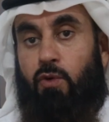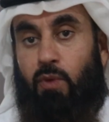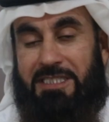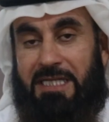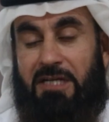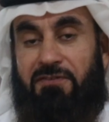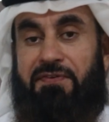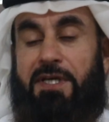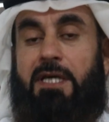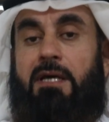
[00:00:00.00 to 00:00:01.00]

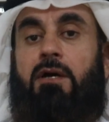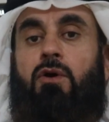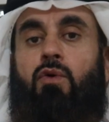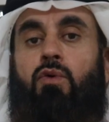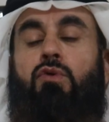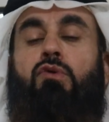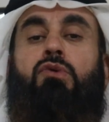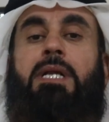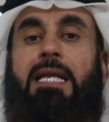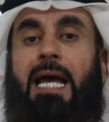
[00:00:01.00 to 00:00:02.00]
وتنفي
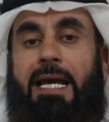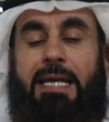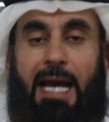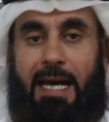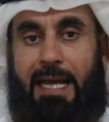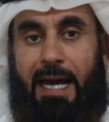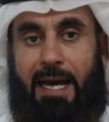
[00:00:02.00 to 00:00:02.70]
علو الله على